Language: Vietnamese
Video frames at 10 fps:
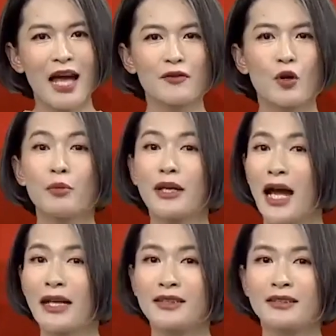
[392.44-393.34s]
Liên lạc với Cục
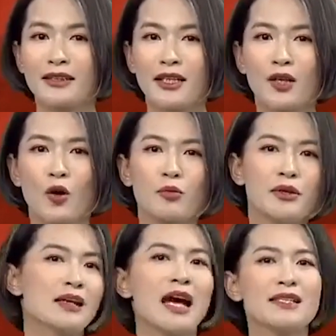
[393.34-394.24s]
Điện ảnh thì
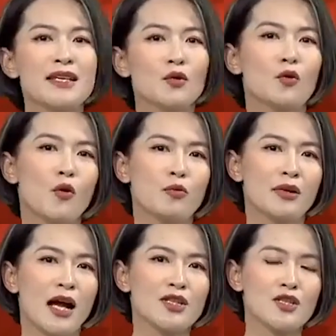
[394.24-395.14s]
cục đại diện của
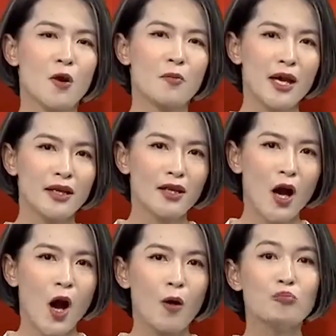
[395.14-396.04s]
Cục đã cho biết
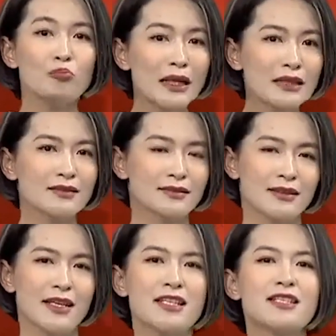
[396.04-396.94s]
họ bận
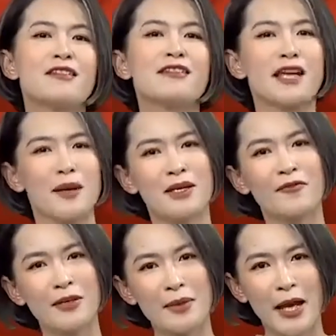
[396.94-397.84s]
nên chưa
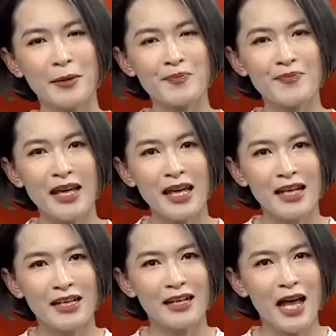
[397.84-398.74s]
xem những phim này.
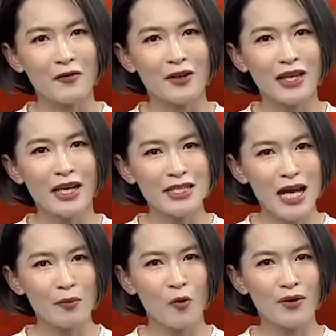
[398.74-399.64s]
Liên lạc với
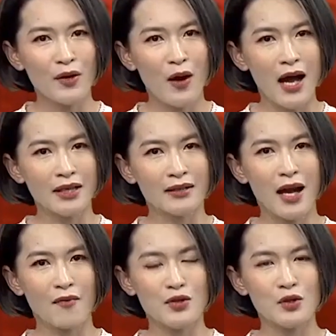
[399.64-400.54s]
thanh tra Bộ Văn hóa,
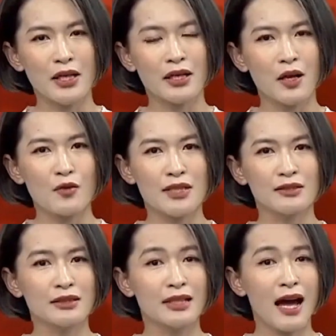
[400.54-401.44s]
Thể thao và Du lịch, câu
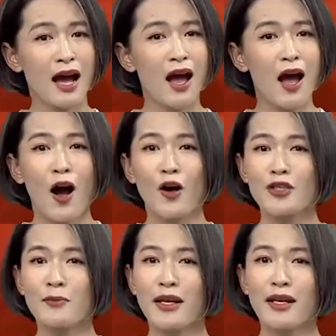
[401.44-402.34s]
trả lời là
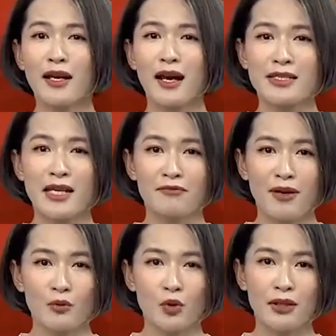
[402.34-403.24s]
họ chưa biết đây là
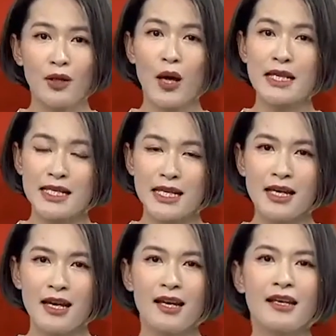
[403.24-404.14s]
sản phẩm thuộc thể loại
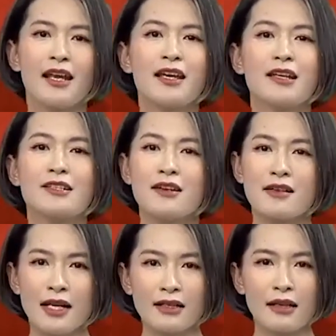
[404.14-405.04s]
gì nên hiện
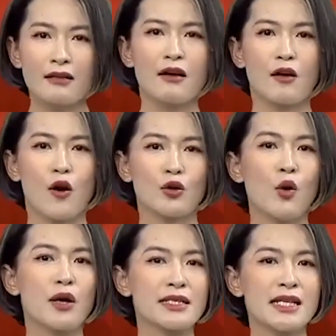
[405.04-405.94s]
chưa xác định được
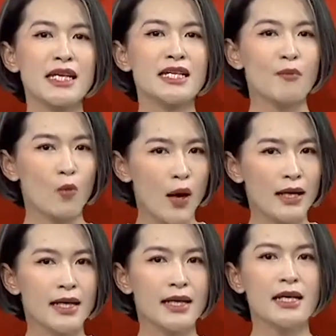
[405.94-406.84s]
có thuộc trách nhiệm
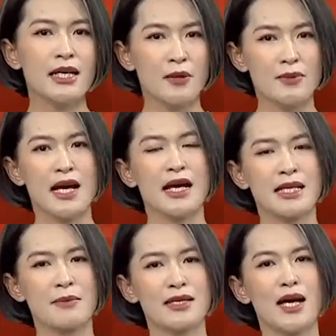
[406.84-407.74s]
quản lý, kiểm
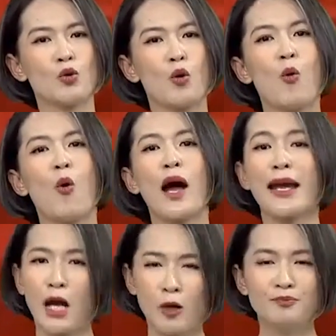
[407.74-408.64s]
tra, giám sát của
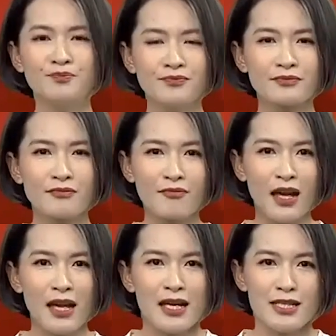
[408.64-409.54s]
Bộ hay không.
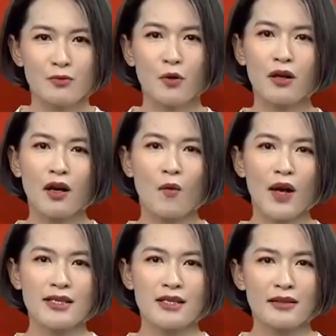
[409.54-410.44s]
Trong lúc các
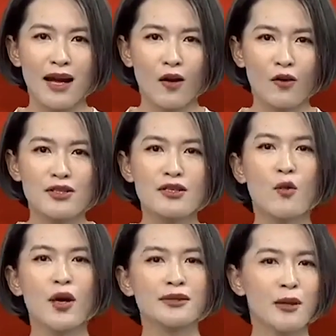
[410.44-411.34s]
cơ quan chức năng còn
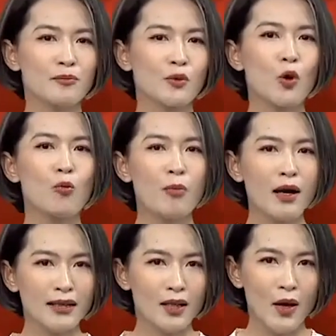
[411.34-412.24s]
chưa quan tâm
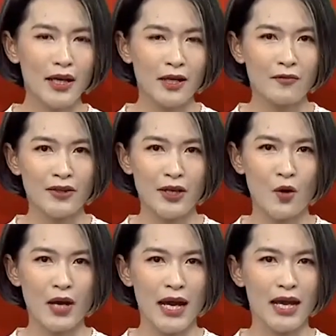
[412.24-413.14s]
đúng mức đến loại hình
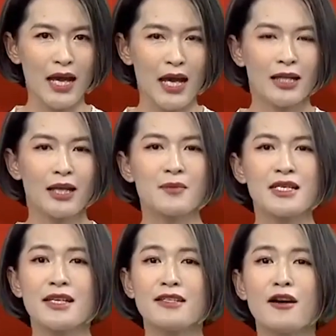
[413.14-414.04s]
video này,
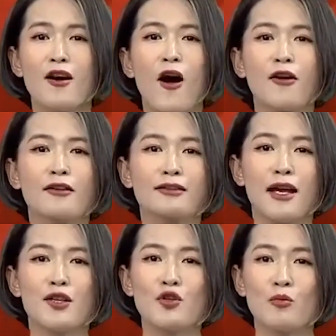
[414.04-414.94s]
thậm chí chưa gọi
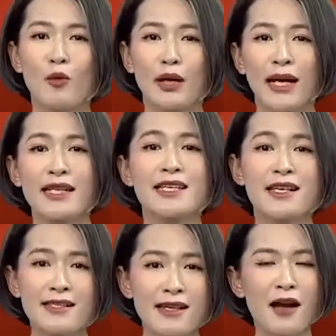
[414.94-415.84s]
được tên chúng một cách
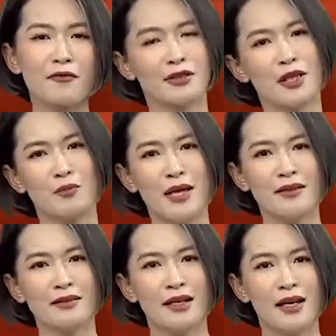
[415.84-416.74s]
chính xác và
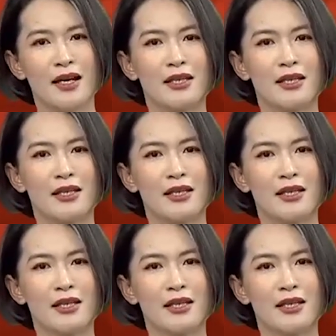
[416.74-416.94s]
thống nhất,